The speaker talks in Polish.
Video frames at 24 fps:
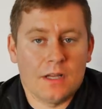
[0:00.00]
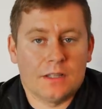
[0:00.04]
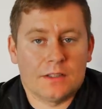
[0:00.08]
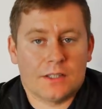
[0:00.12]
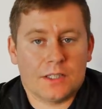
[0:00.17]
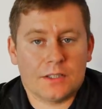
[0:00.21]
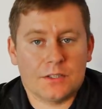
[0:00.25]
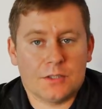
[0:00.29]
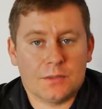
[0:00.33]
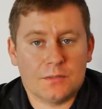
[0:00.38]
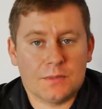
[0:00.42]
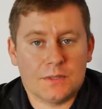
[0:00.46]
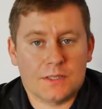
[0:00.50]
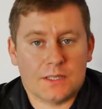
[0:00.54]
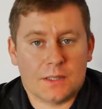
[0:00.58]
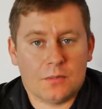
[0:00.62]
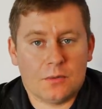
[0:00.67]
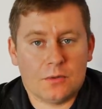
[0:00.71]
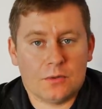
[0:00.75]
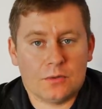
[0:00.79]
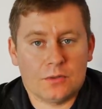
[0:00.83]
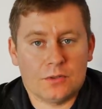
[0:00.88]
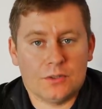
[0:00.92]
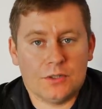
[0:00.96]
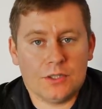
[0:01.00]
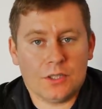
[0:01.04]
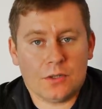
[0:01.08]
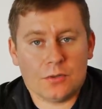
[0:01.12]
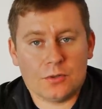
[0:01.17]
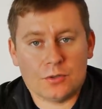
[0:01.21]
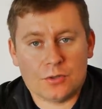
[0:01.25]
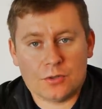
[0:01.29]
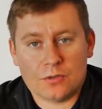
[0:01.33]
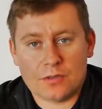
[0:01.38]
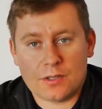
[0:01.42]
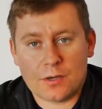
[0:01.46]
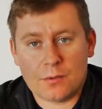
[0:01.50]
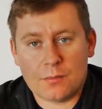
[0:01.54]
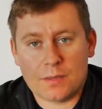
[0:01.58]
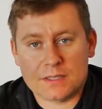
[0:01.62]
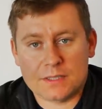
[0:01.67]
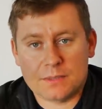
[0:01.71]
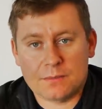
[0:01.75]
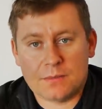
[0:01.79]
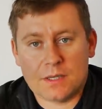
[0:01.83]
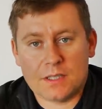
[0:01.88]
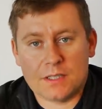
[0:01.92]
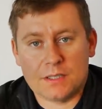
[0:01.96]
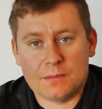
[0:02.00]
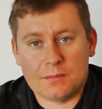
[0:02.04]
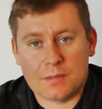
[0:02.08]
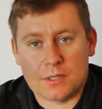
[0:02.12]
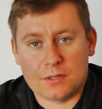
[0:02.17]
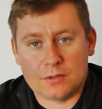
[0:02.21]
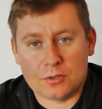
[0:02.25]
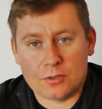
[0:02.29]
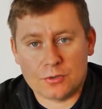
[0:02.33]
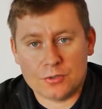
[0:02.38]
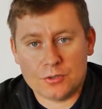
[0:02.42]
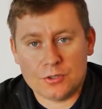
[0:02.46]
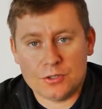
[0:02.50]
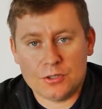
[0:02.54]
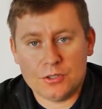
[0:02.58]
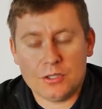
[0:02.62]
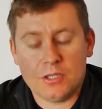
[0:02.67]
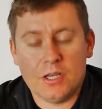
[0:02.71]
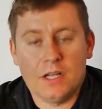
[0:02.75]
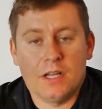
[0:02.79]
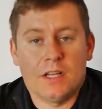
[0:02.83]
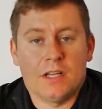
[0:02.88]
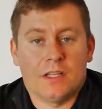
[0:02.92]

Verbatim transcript: tak żeby samolot nie osiągał maksymalnej prędkości.